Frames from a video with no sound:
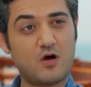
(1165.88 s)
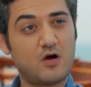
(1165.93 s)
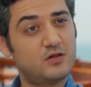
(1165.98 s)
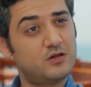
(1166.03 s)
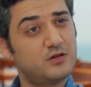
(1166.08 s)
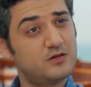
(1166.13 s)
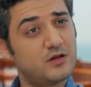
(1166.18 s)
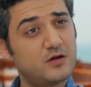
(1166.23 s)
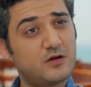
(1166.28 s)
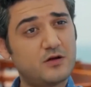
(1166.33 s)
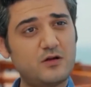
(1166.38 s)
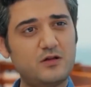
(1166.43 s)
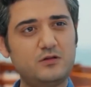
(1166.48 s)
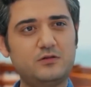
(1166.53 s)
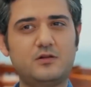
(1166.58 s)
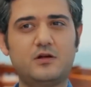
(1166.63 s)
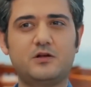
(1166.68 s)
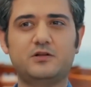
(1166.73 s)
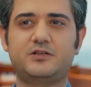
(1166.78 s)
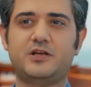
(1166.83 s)
Allah
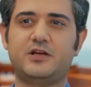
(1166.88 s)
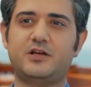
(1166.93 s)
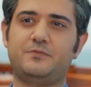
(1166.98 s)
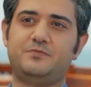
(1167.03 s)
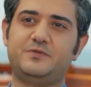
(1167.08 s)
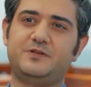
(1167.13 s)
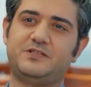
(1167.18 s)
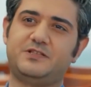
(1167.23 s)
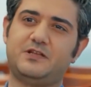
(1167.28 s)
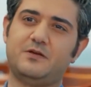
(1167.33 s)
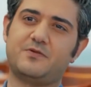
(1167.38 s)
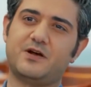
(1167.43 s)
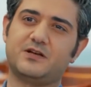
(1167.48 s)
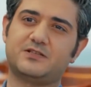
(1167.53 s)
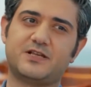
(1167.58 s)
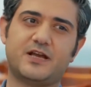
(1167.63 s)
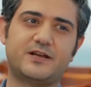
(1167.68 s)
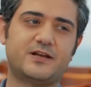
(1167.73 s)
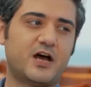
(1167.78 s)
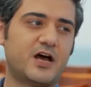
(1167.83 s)
Allah terapiste
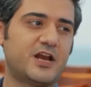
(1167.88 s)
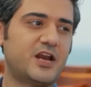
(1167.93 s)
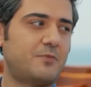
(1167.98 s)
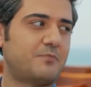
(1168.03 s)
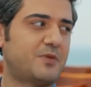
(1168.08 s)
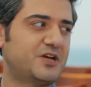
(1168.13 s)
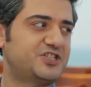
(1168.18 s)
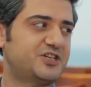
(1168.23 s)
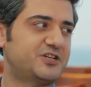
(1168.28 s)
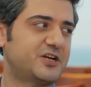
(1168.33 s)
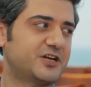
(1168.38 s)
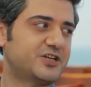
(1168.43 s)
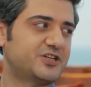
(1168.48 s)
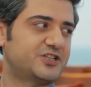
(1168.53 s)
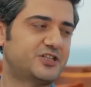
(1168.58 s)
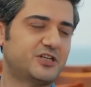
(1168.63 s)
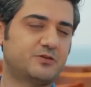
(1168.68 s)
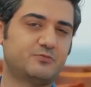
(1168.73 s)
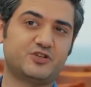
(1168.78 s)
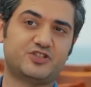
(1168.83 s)
bak sen ana bacı
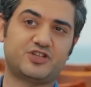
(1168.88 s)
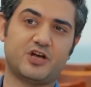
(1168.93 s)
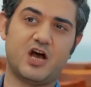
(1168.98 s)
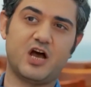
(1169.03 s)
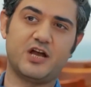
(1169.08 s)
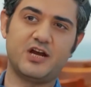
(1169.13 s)
karıştırmış.